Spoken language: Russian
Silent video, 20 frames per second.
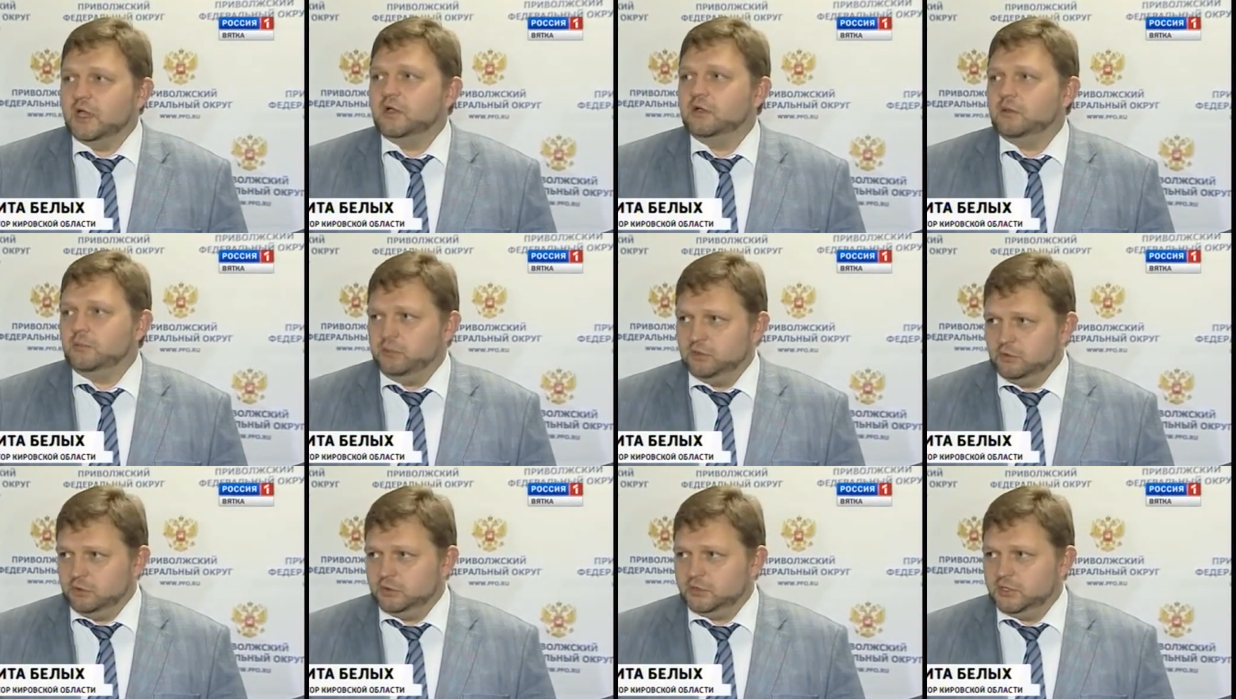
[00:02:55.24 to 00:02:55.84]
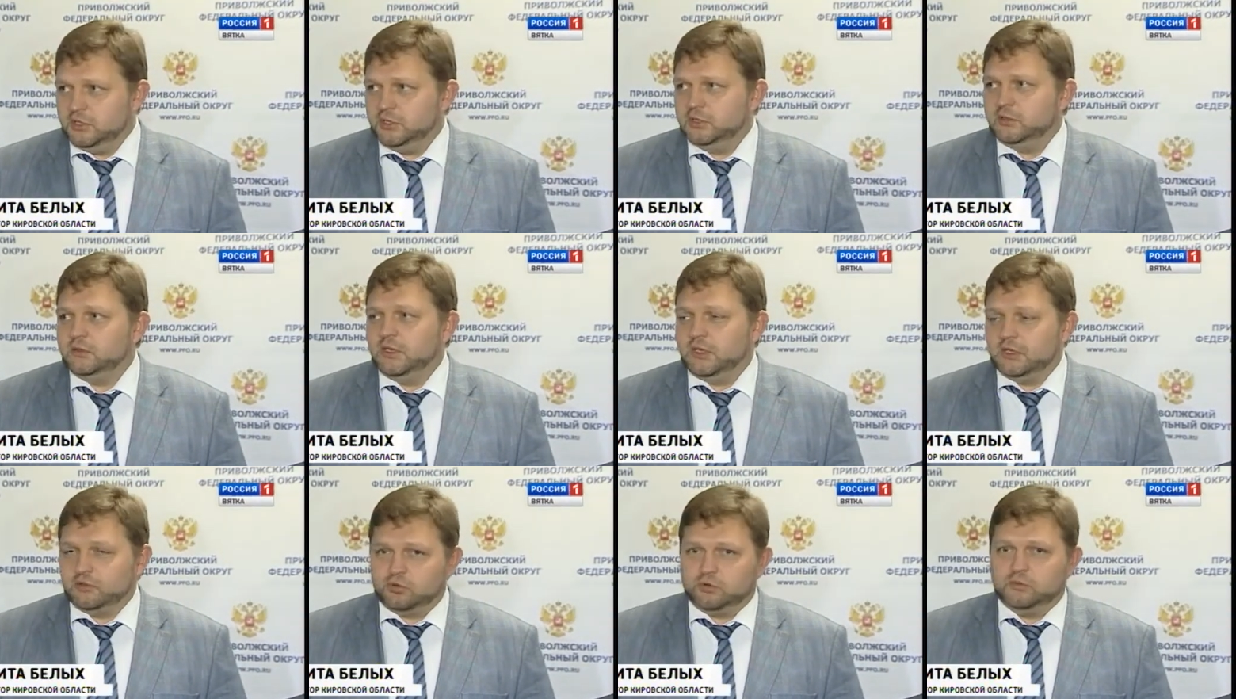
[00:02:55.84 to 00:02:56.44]
как пилотный,
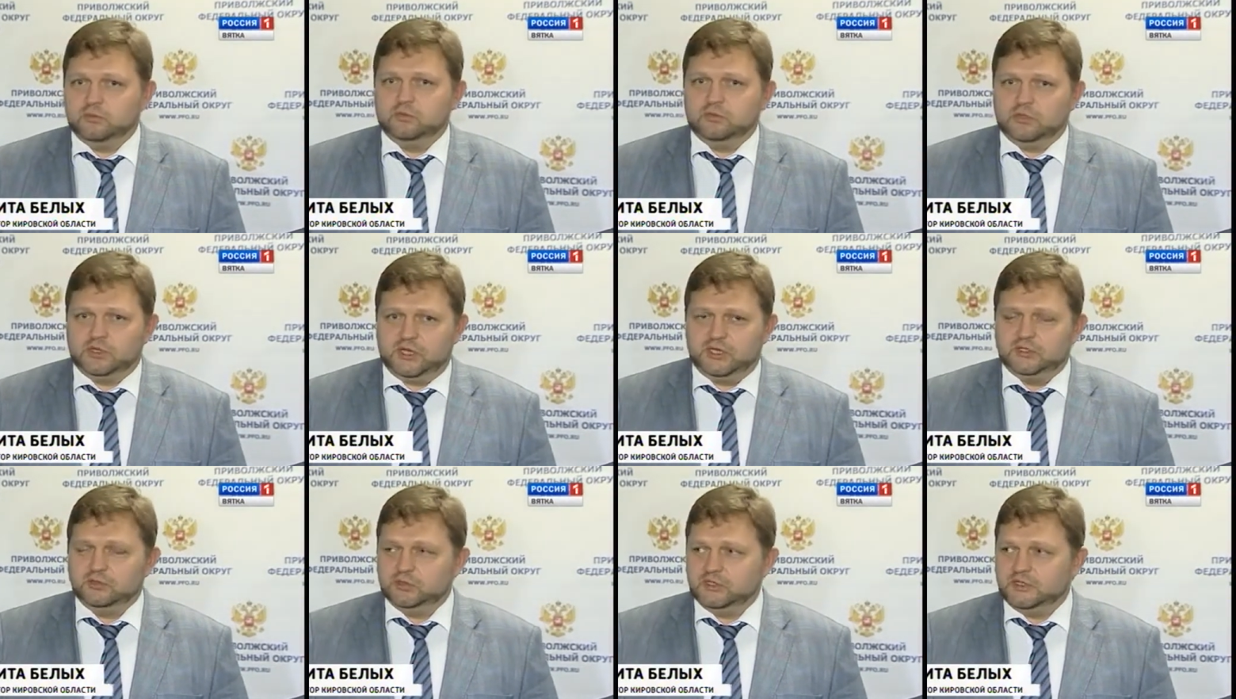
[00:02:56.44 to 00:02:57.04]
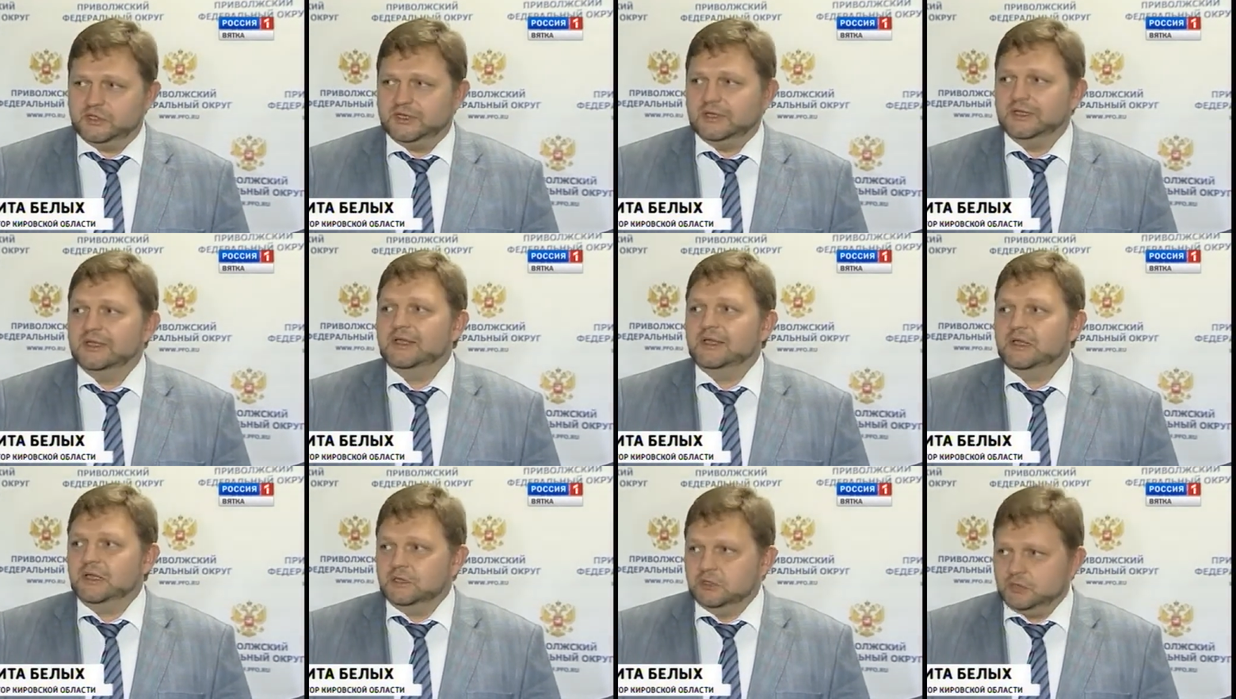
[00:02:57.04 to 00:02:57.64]
который реализуется
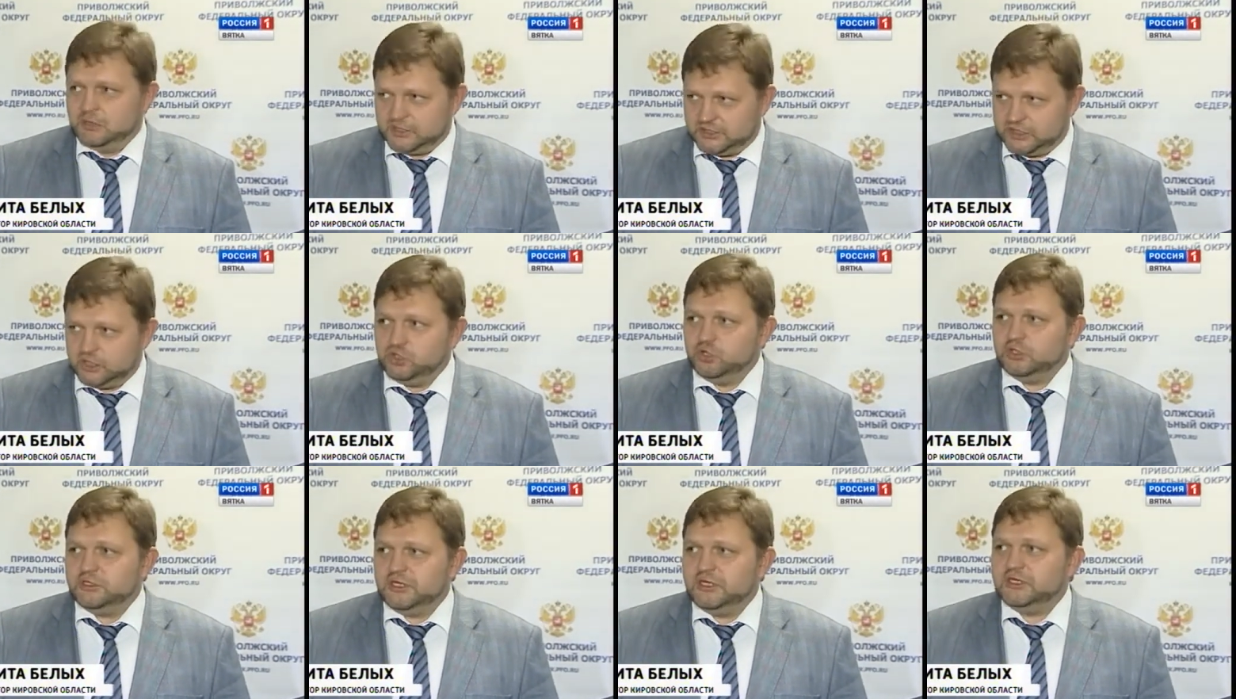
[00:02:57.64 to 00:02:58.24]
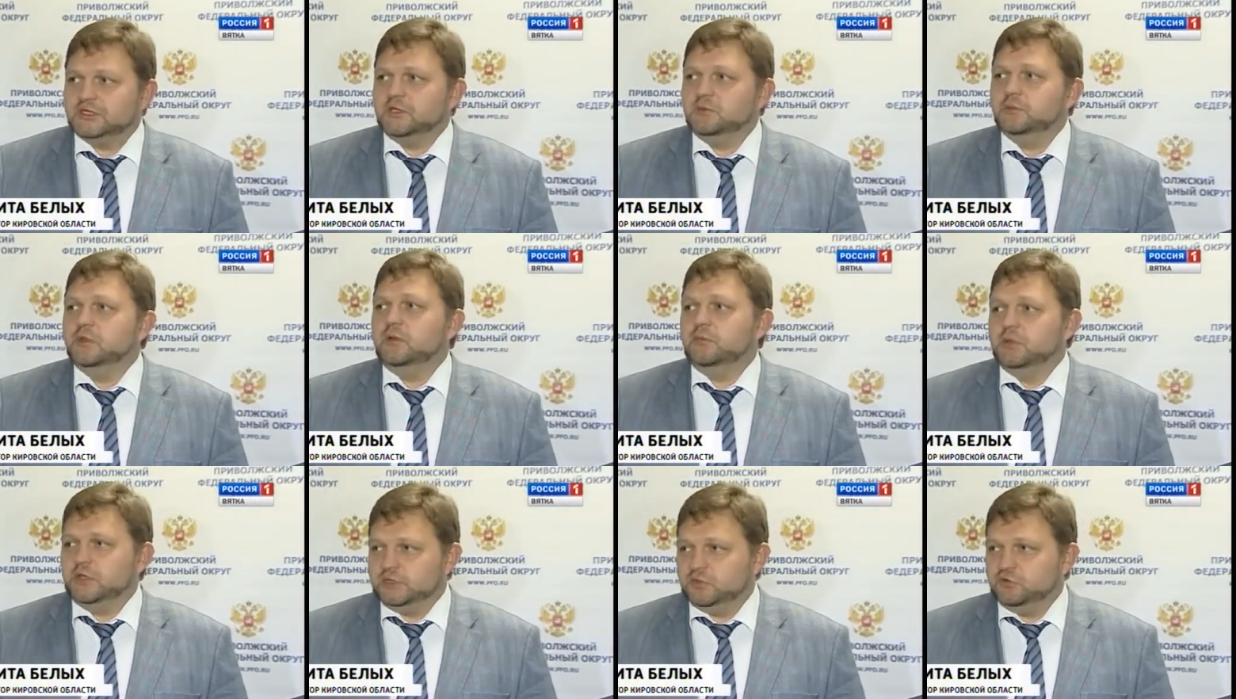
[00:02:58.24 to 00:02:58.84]
за счет средств
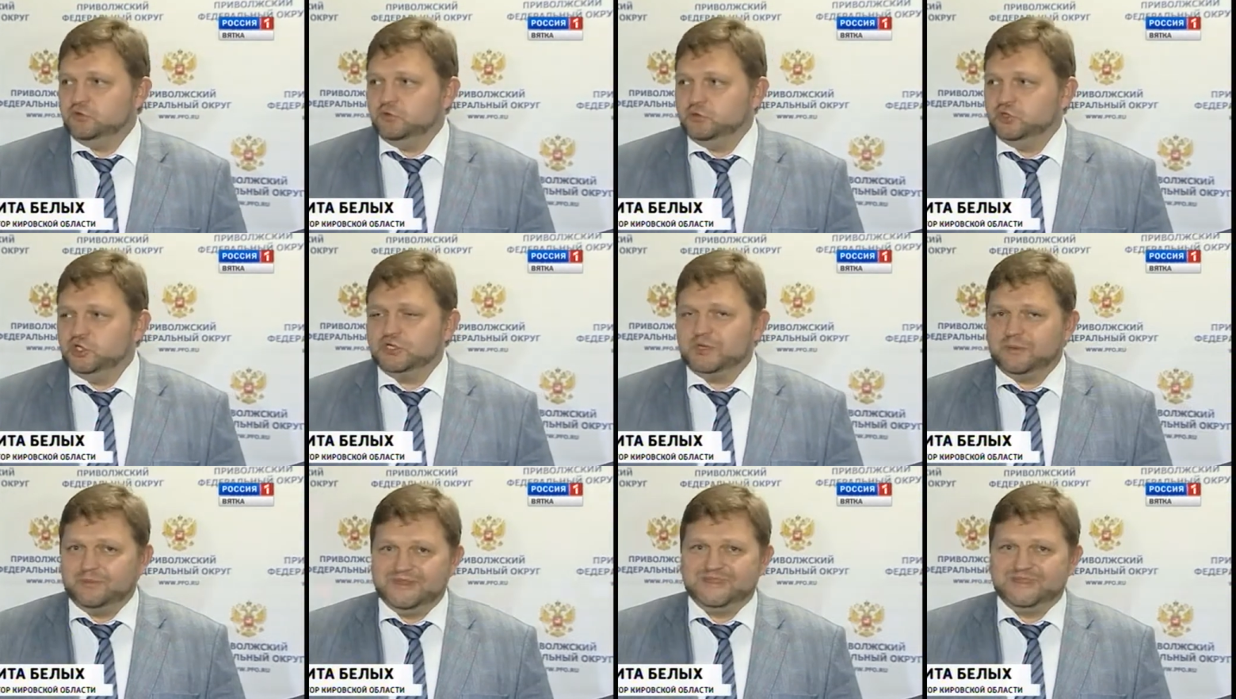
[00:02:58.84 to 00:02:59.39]
именно областного бюджета.